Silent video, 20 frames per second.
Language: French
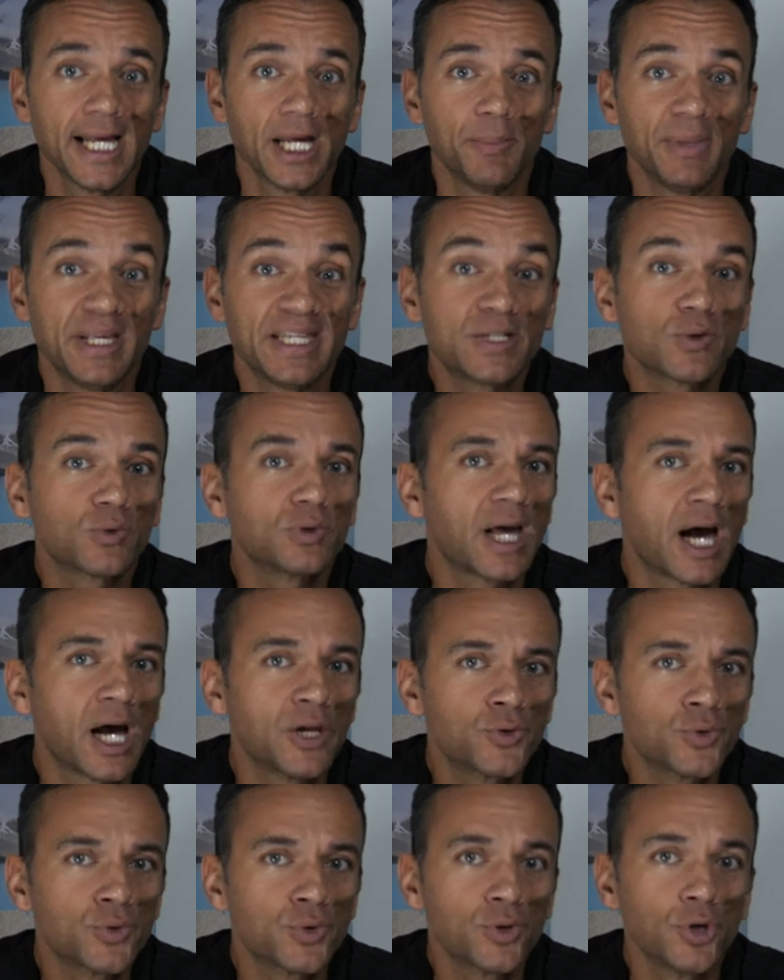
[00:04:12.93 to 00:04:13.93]
Mais si on est à
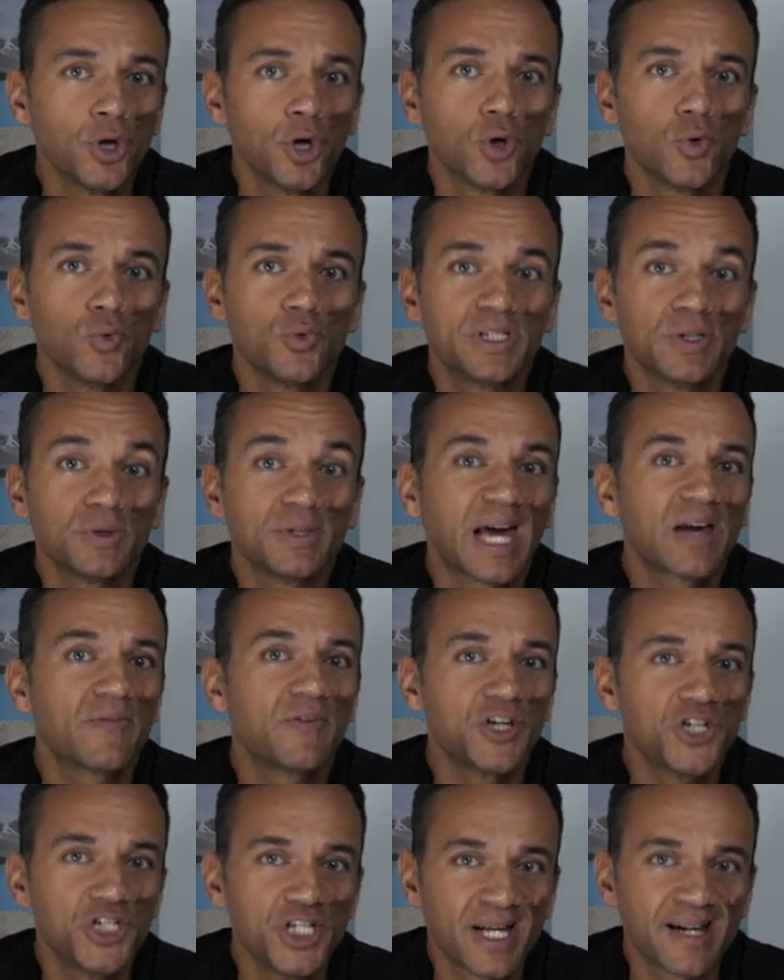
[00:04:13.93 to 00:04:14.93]
deux ou si on a
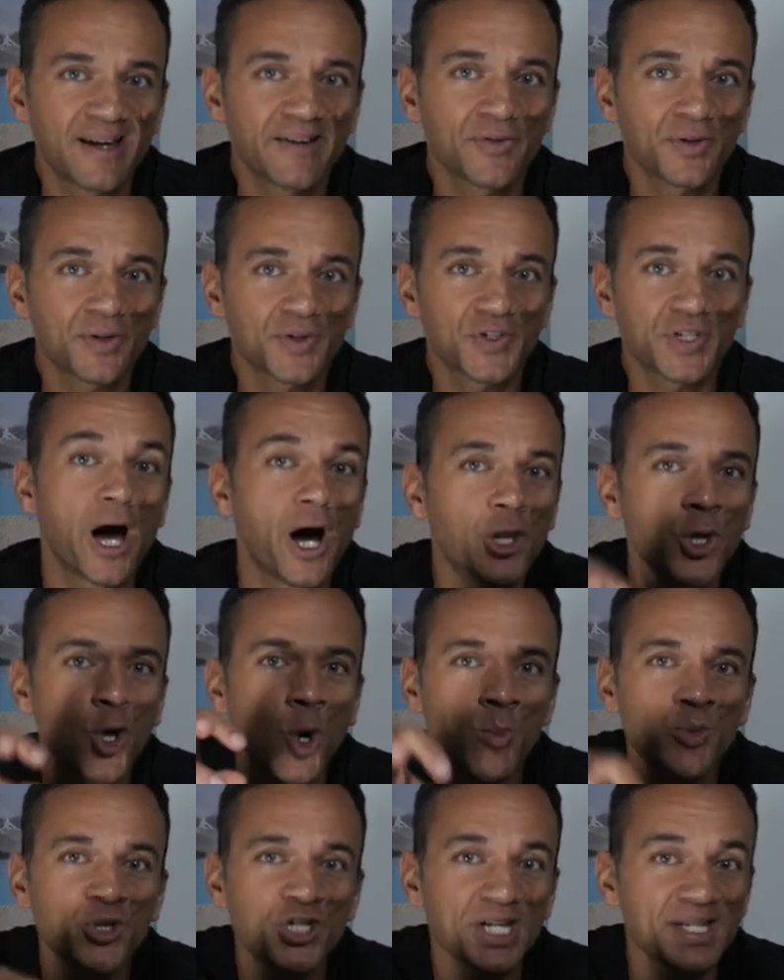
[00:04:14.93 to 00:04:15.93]
réfléchi à l'avance un
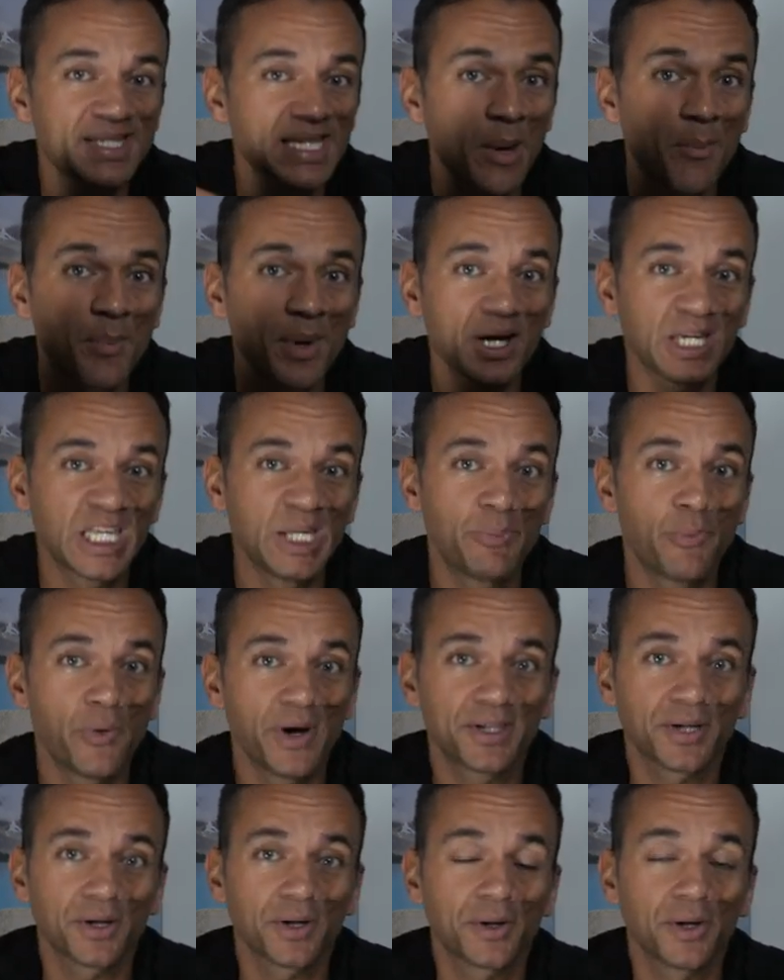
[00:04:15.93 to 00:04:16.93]
objet sympa qui peut
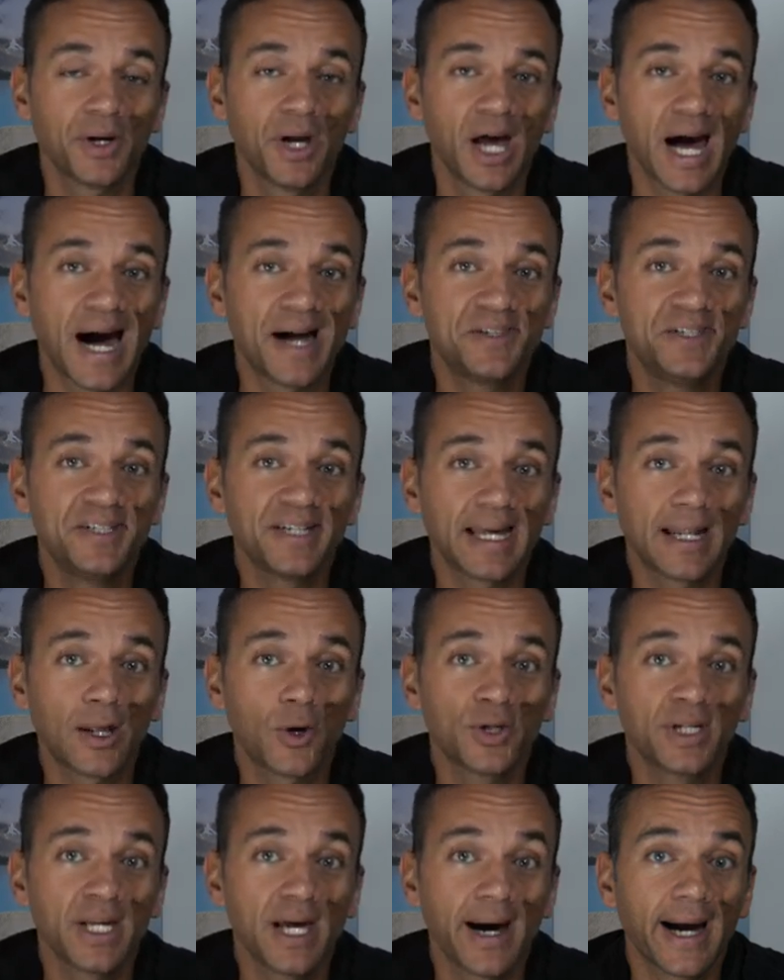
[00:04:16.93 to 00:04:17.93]
être attiré de
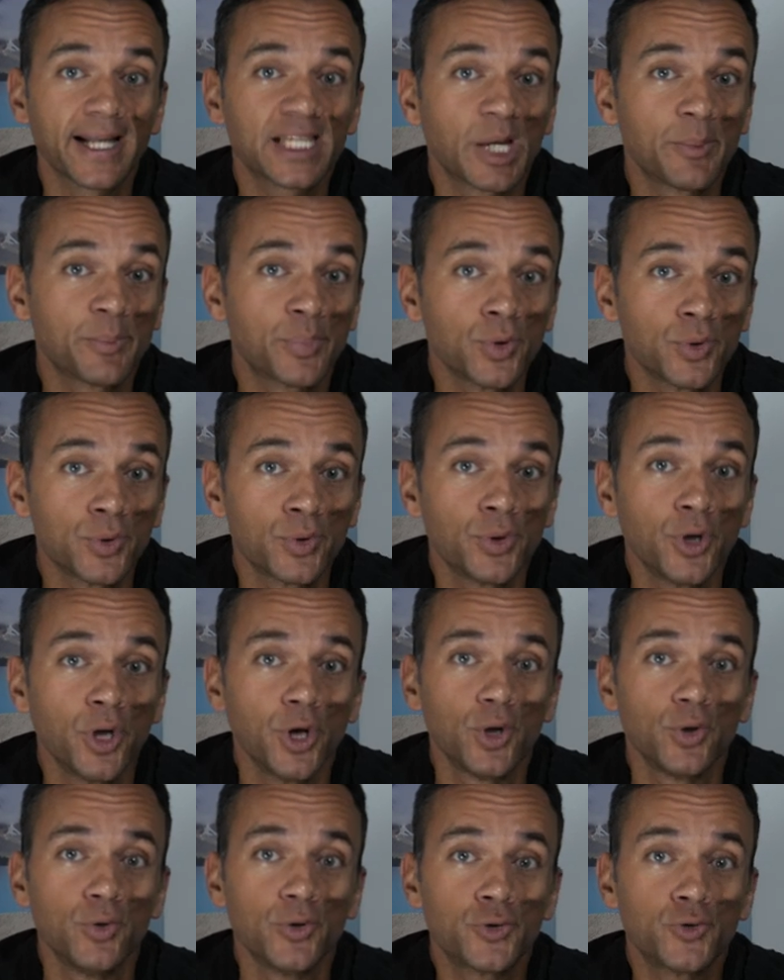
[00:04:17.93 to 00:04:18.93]
regard, être un peu le,
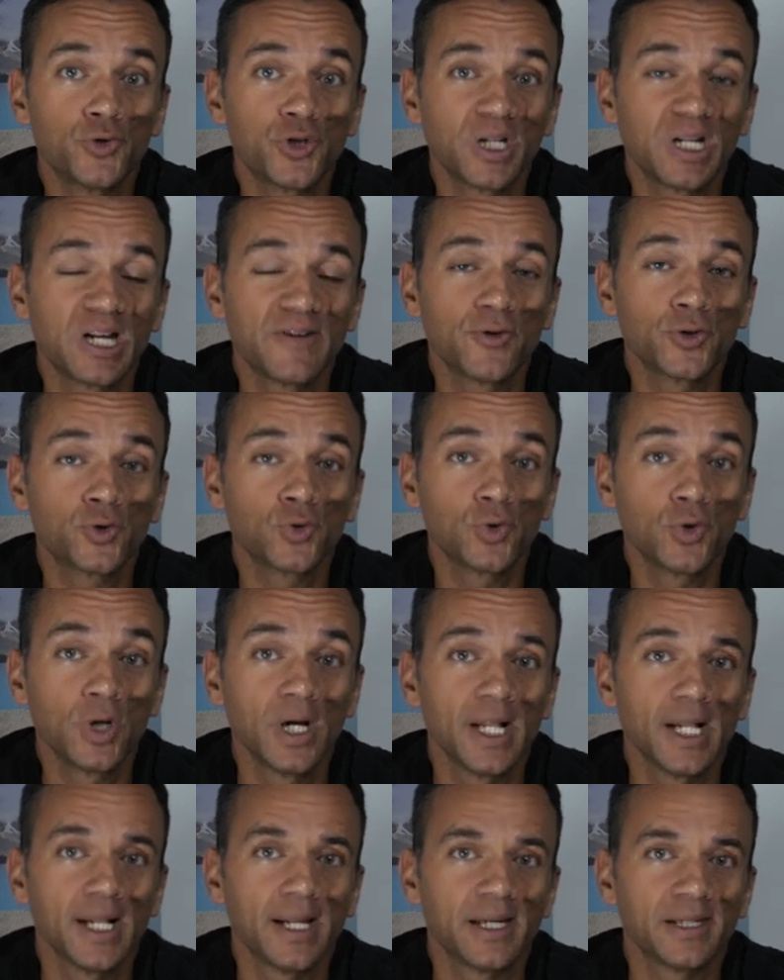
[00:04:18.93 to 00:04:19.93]
le, sujet de la photo,
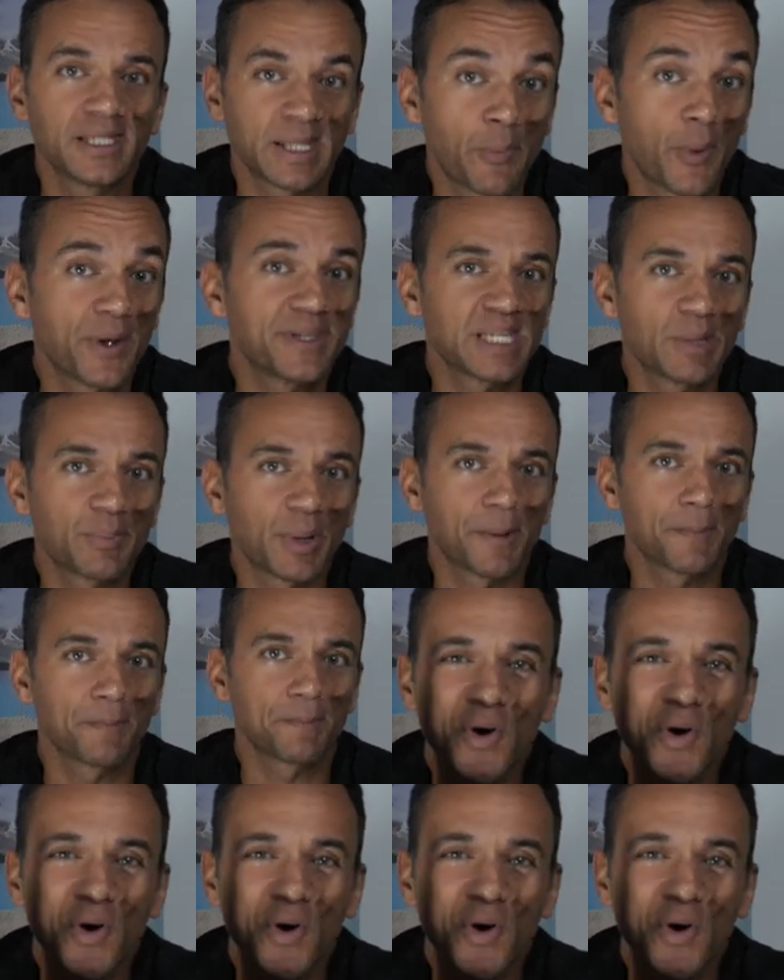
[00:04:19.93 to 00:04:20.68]
ça peut être sympa.